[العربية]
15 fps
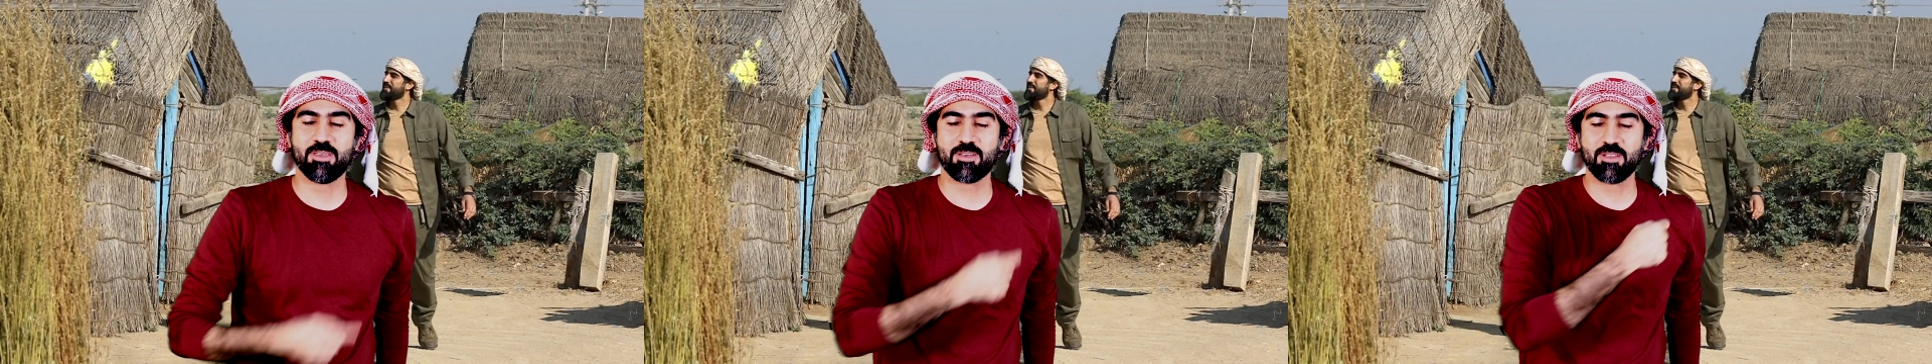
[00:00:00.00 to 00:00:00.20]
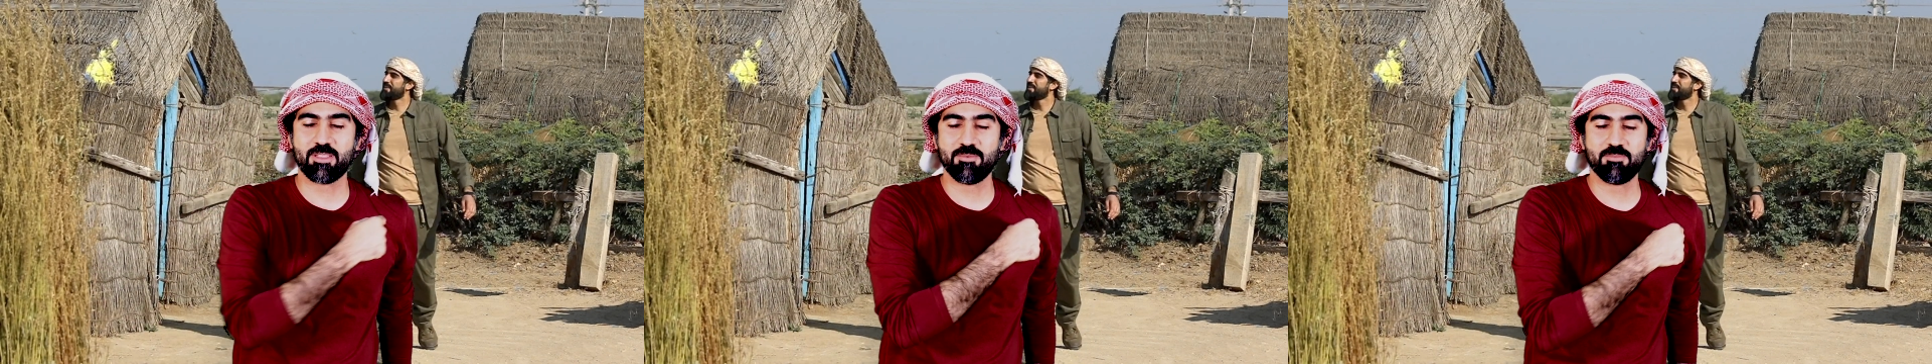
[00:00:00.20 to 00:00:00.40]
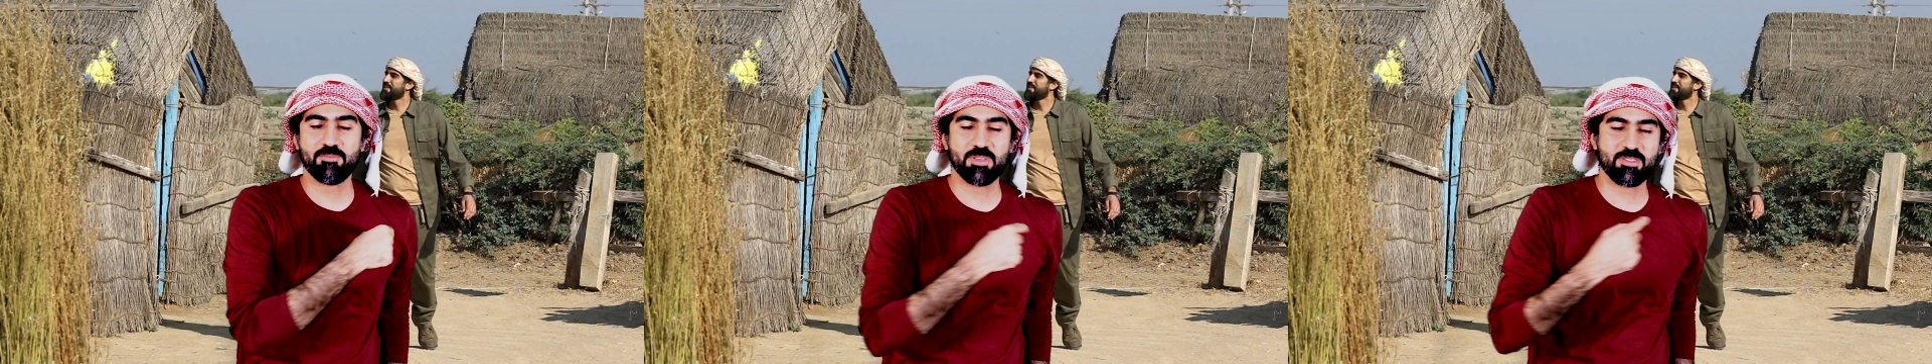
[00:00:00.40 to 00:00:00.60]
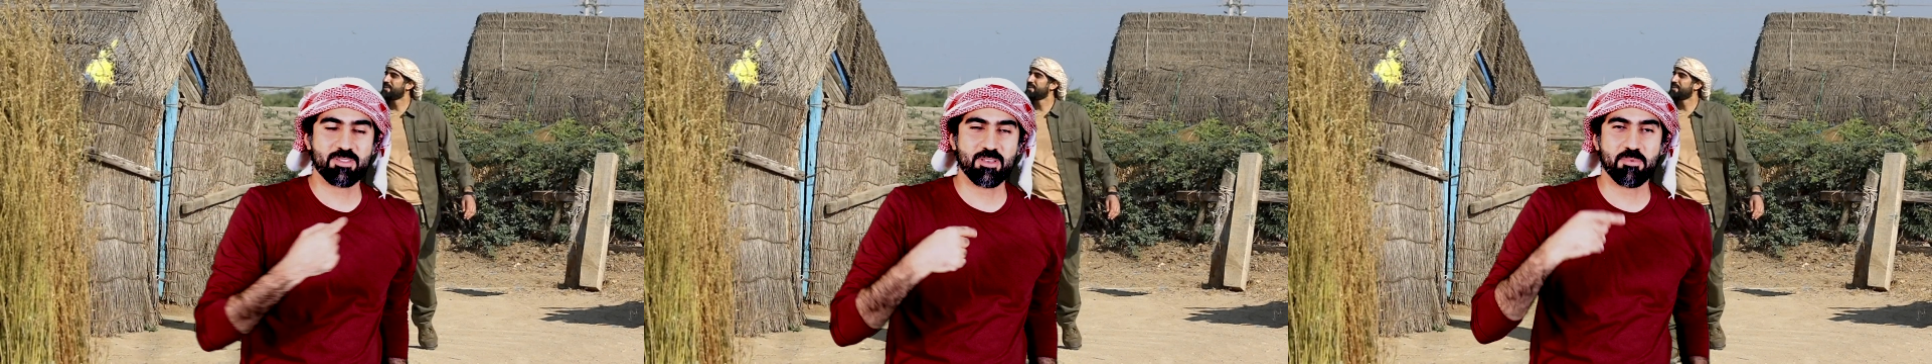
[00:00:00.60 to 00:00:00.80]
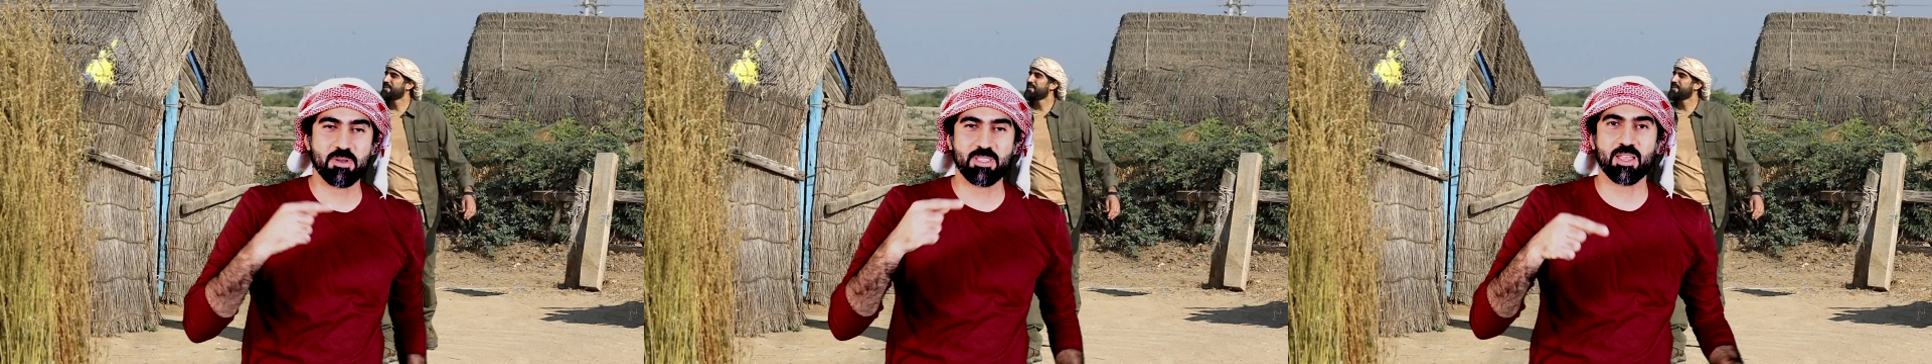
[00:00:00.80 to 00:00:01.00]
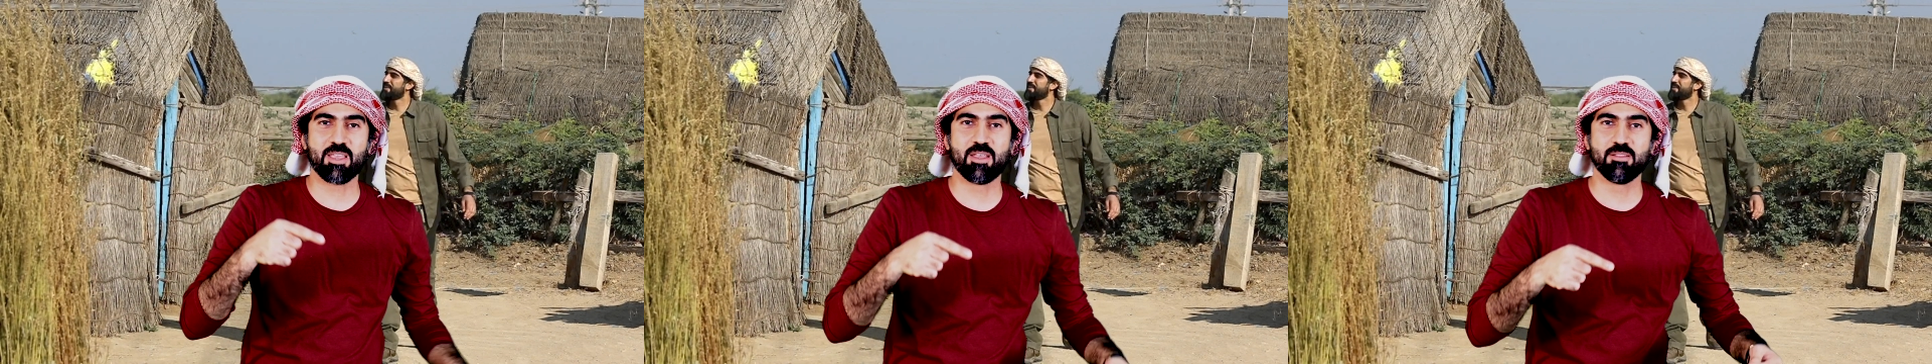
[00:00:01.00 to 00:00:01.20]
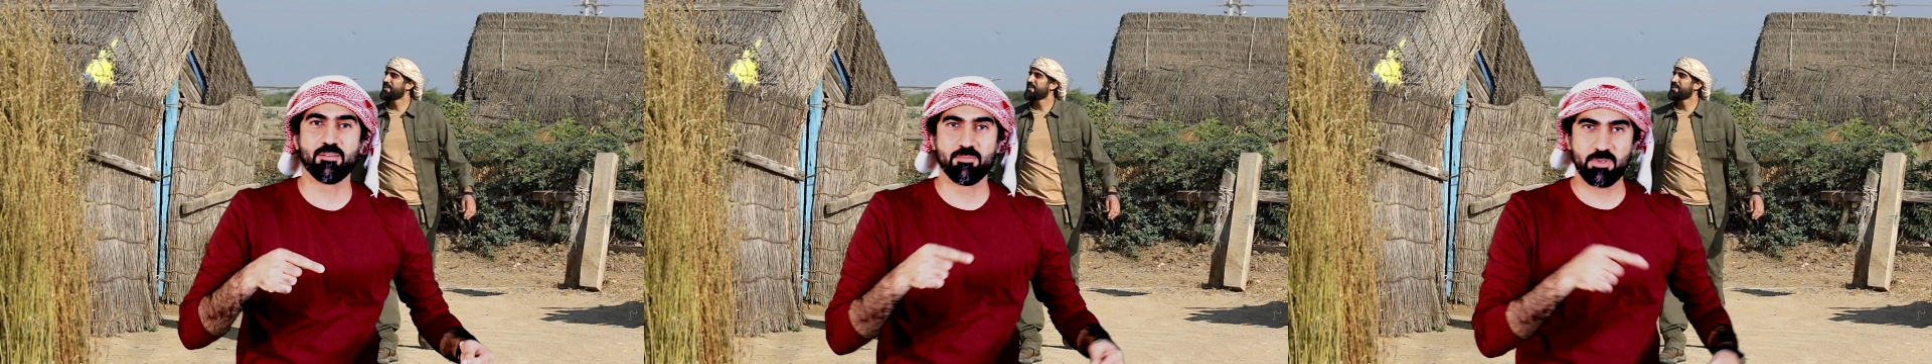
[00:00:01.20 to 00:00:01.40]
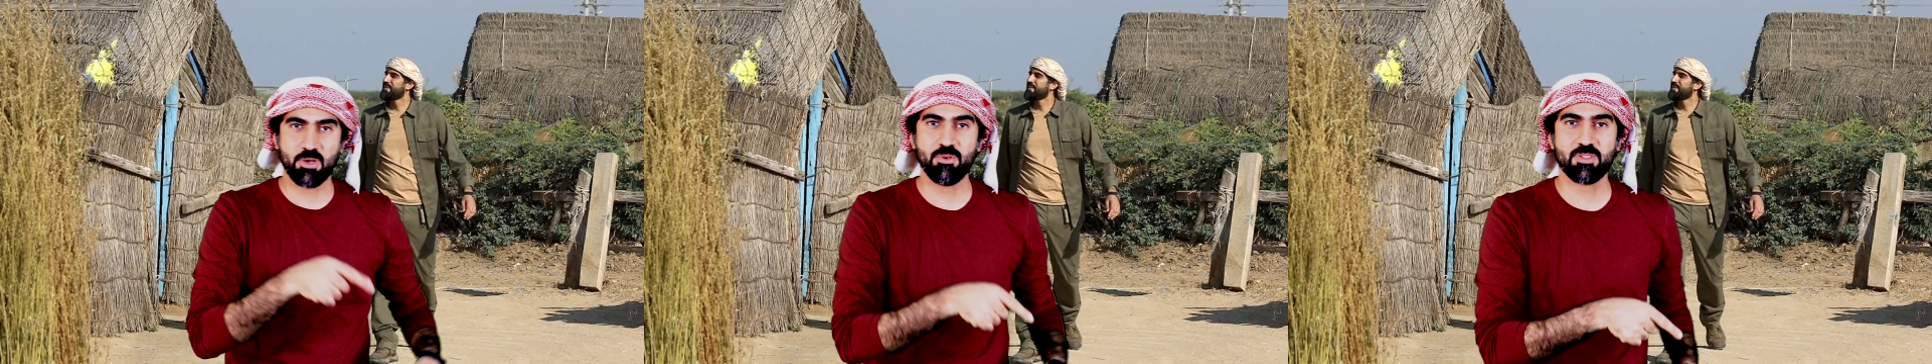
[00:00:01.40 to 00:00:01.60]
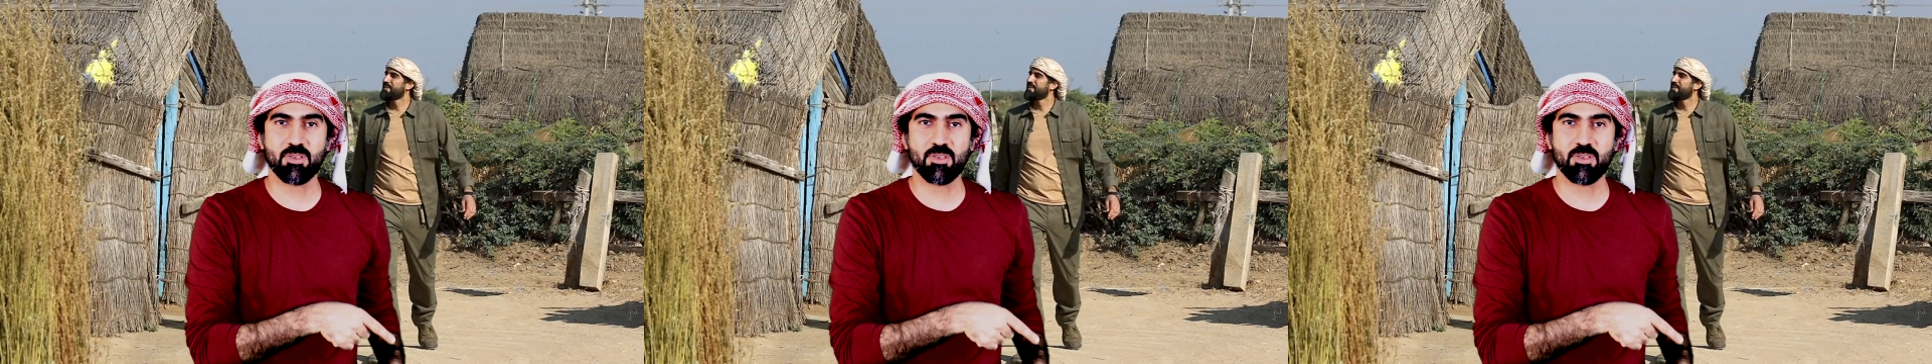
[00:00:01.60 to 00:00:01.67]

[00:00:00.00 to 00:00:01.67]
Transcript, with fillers: كنت بس بتاكد مسوين